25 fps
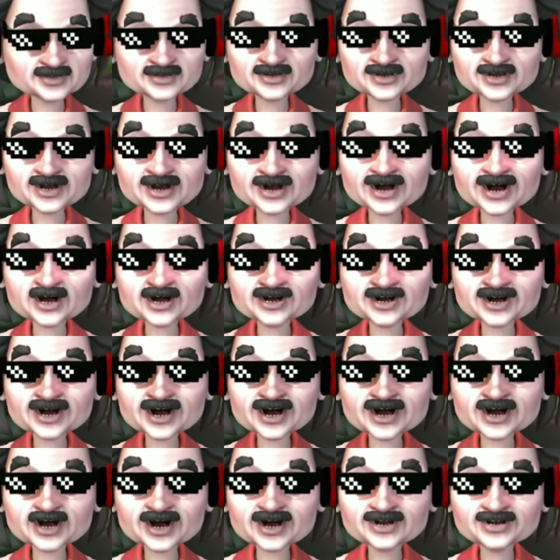อะไรก็ได้
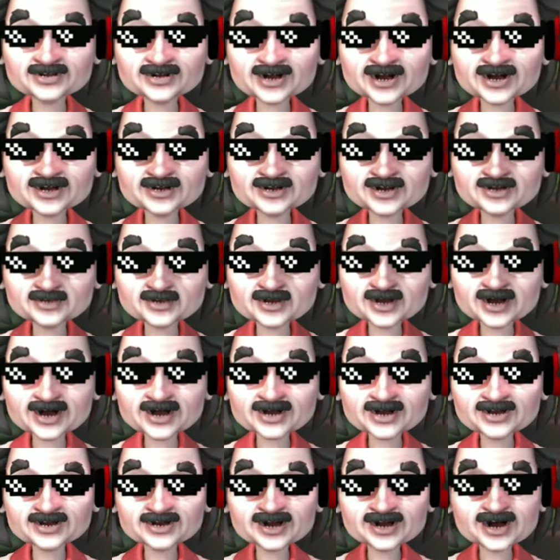นะถ้างบเยอะ
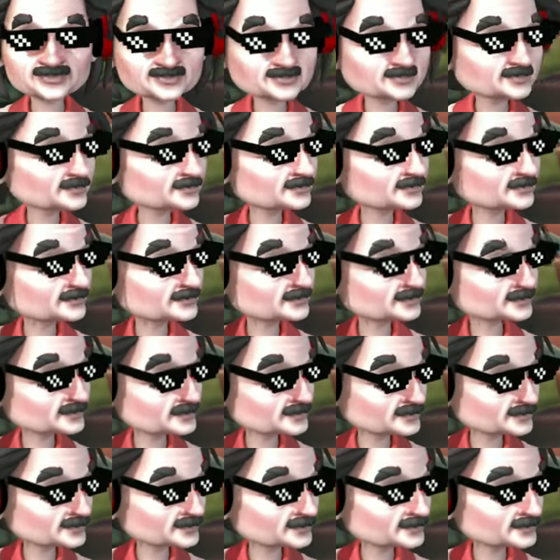ใส่เบ็ดสูงๆก็ได้
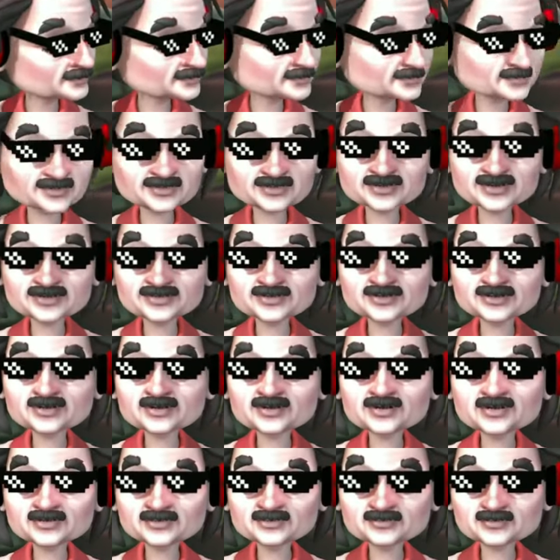นะ
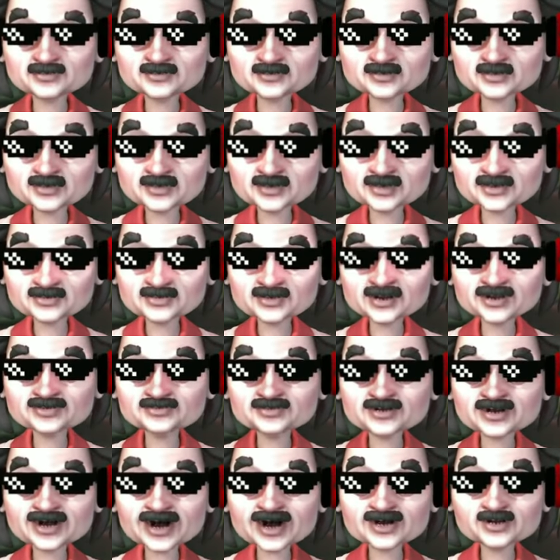โอ้เรียบ
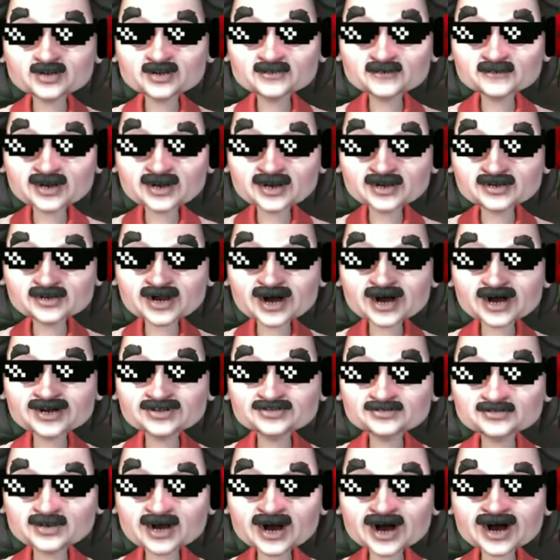ร้อยว่าหมดว่ะ
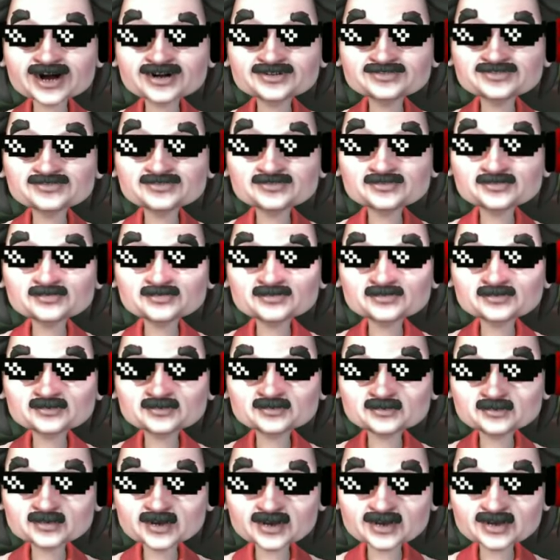อุ้ยห
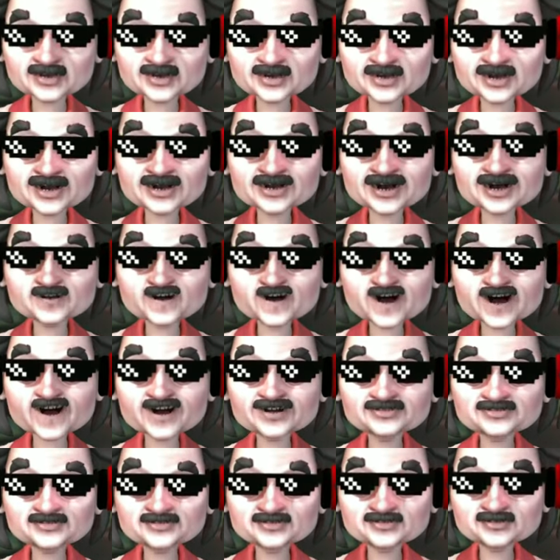มดตูดแล้วนะเพื่อน
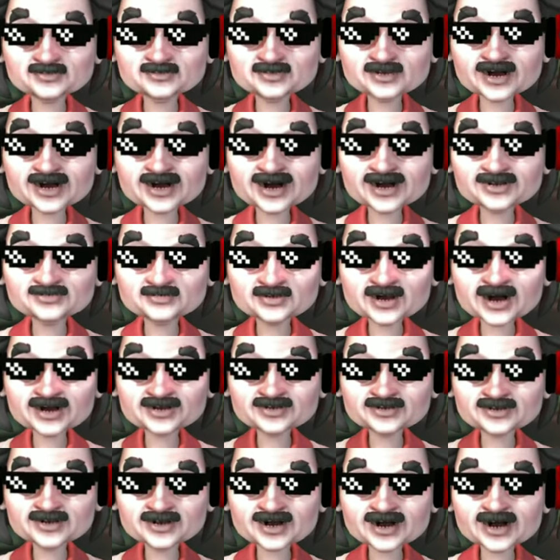ฟรีเกมไม่ลง
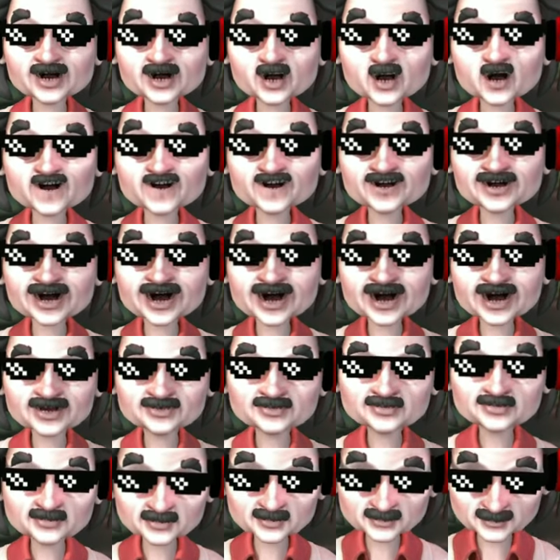ก็เลิกย้าย
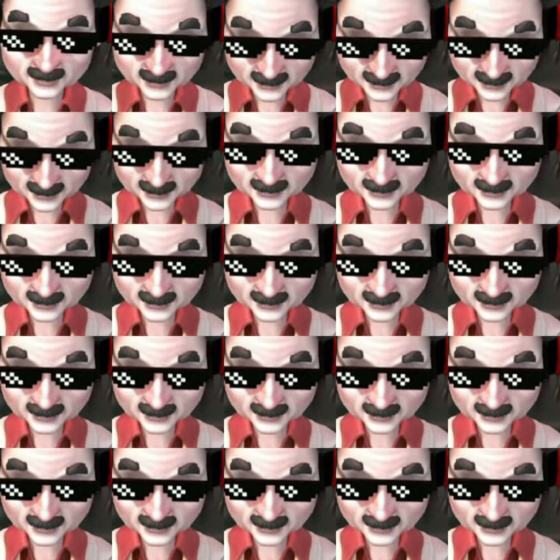โอ้ย